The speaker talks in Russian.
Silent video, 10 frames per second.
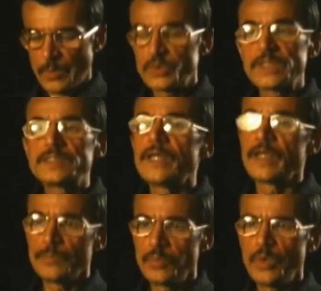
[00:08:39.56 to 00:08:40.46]
уже
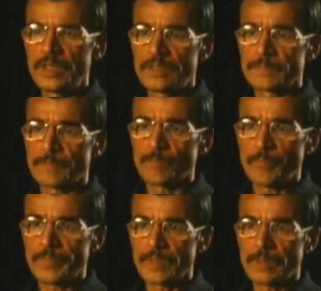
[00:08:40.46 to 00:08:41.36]
зная Бога,
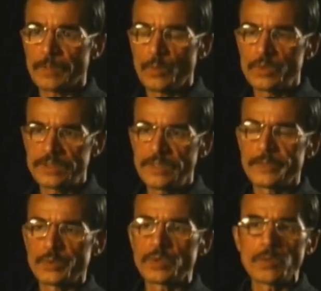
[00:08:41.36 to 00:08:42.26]
уже
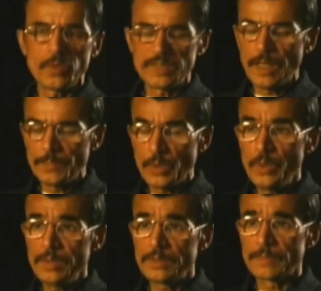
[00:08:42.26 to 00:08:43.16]
зная, что такое добро,